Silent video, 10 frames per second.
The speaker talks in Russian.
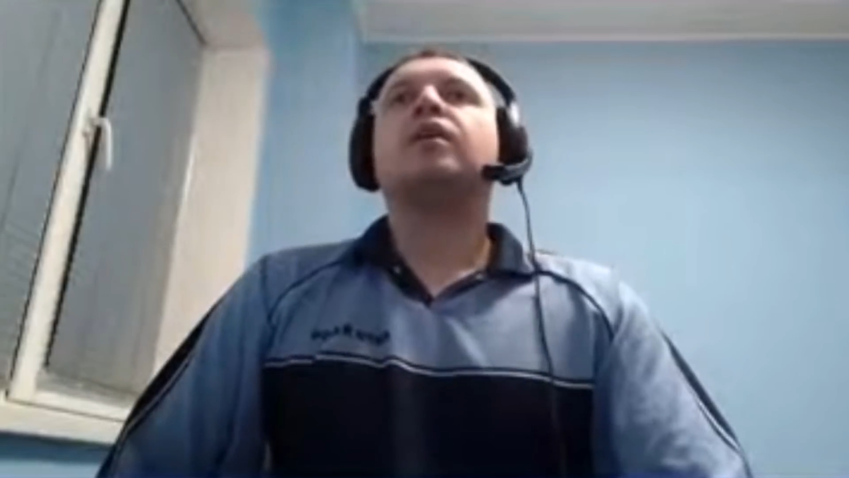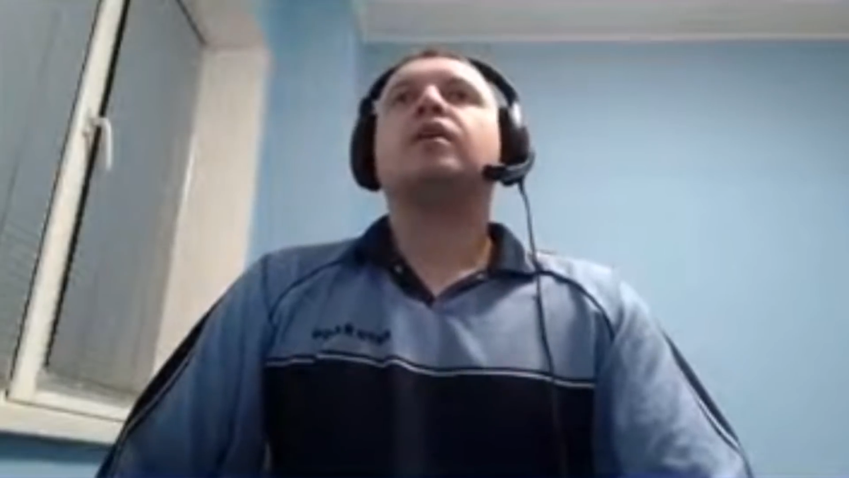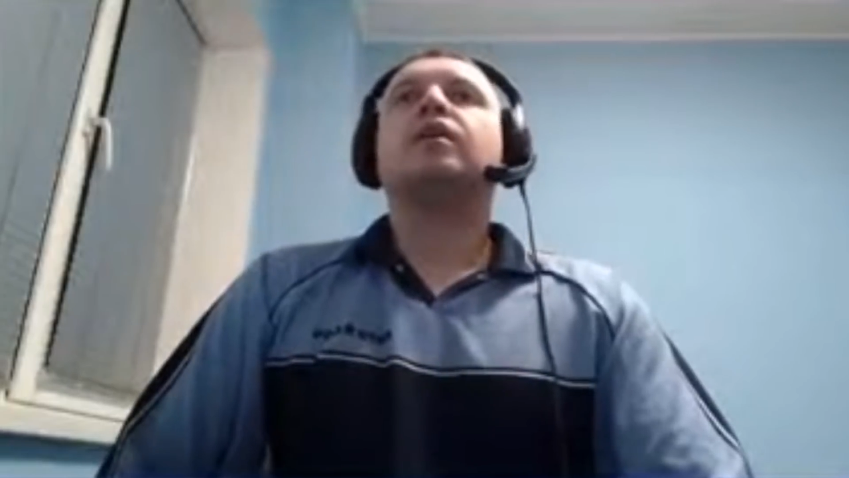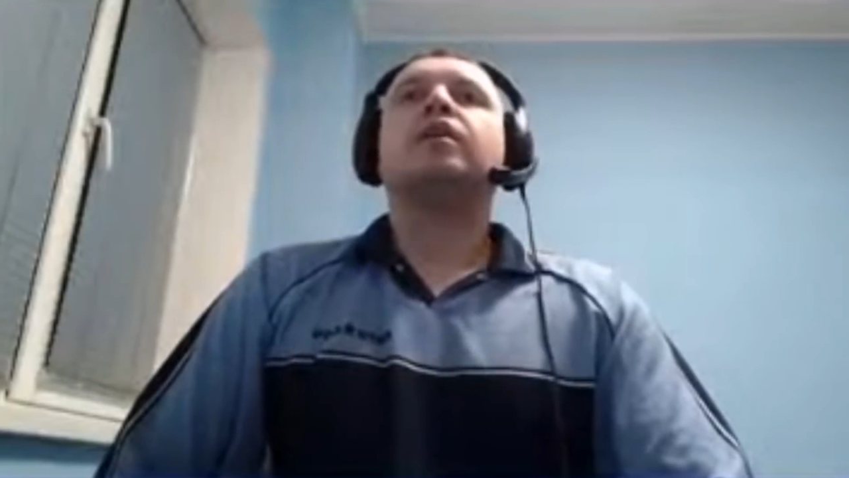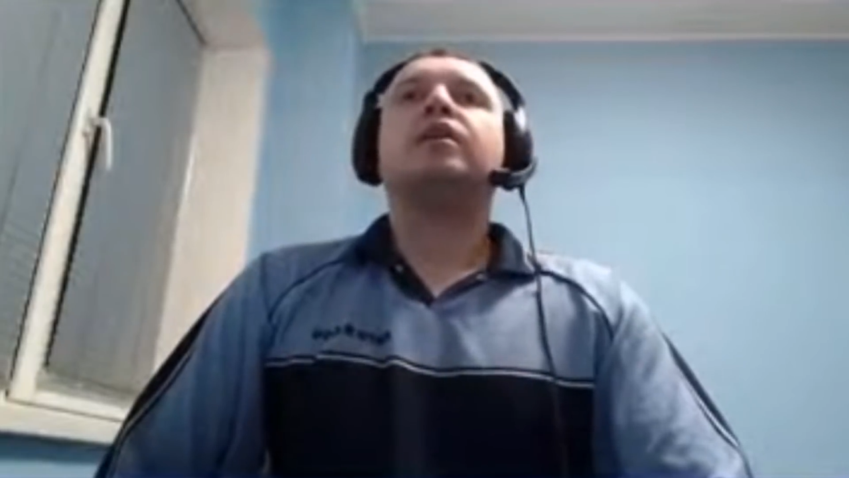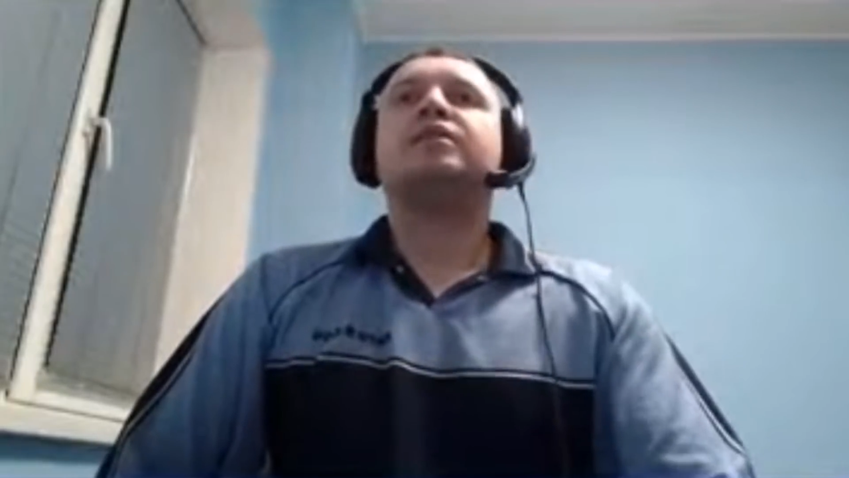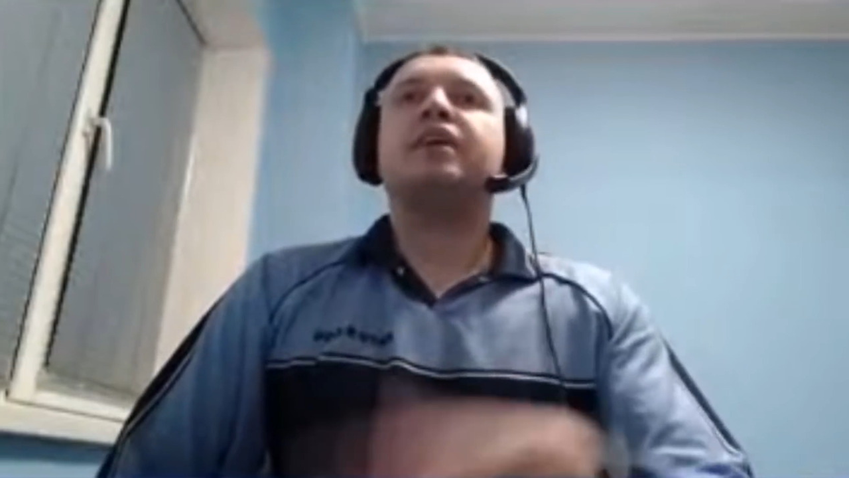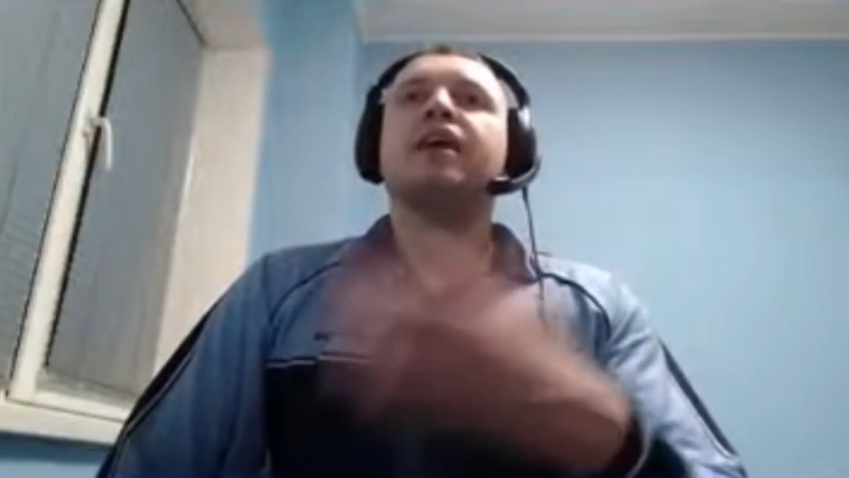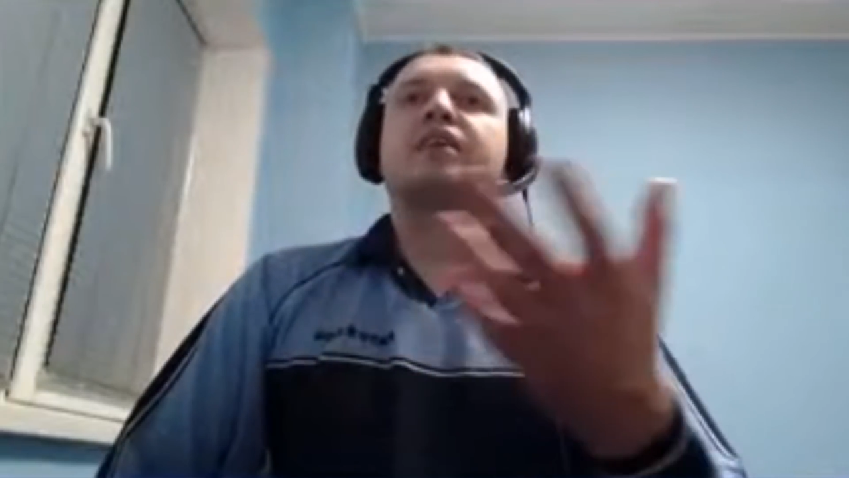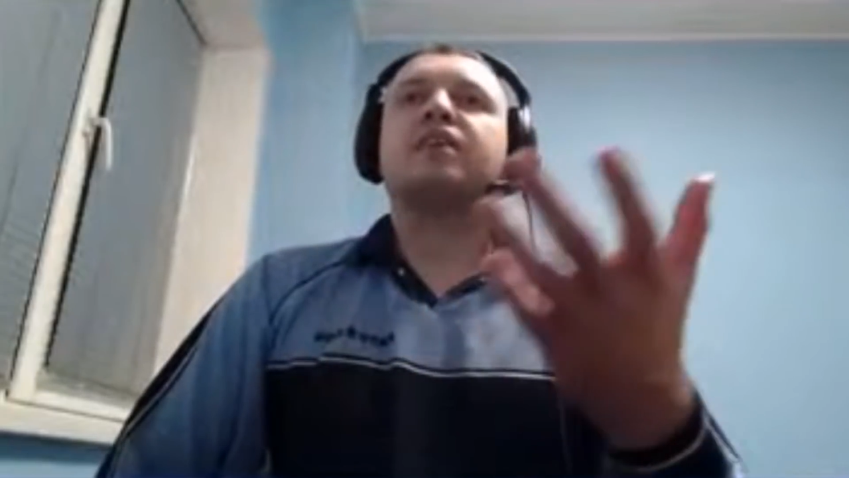Если я
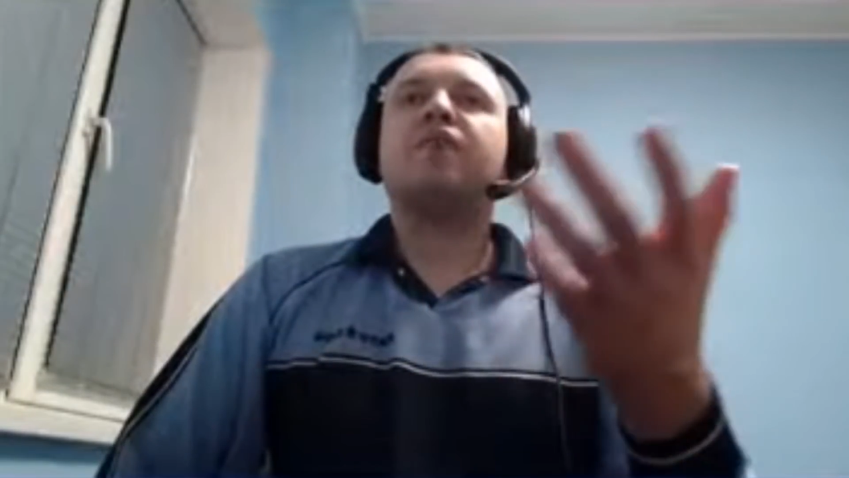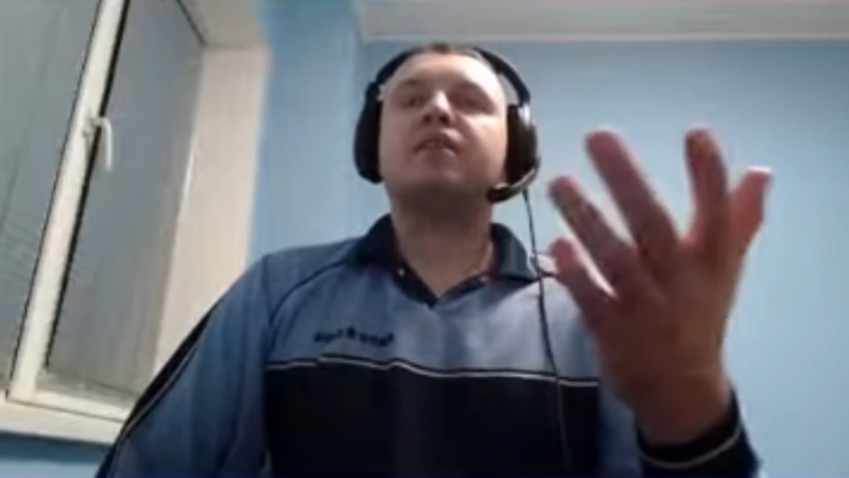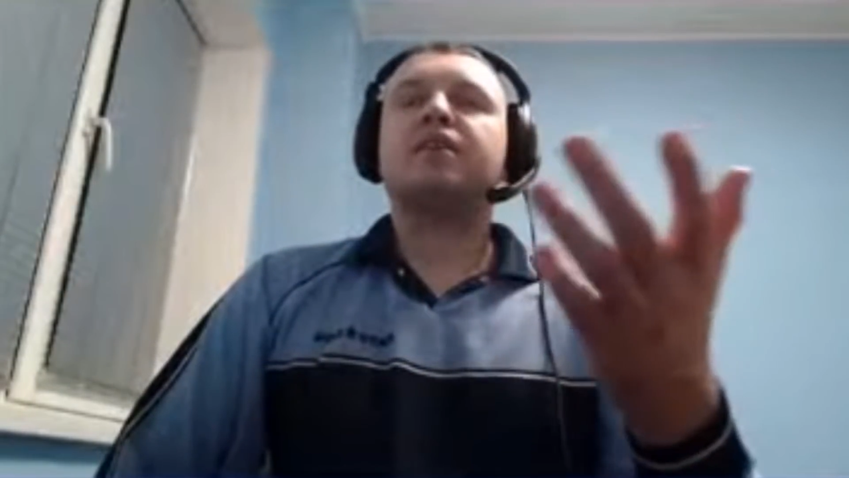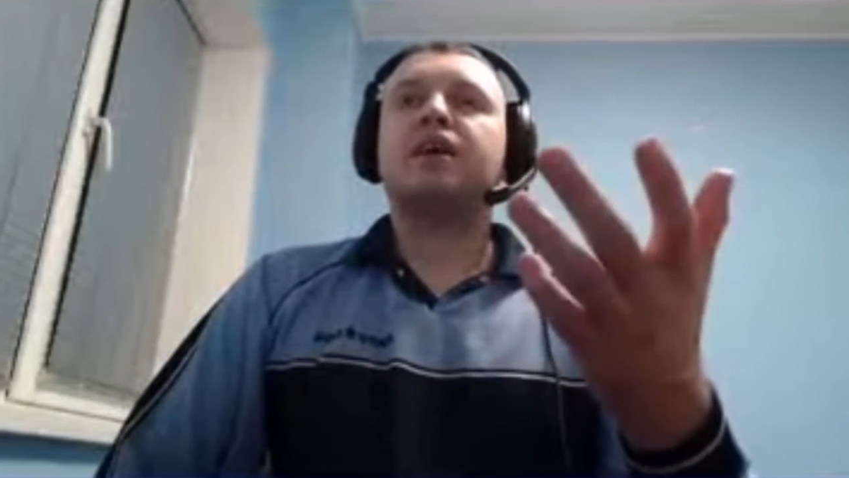адекватный, я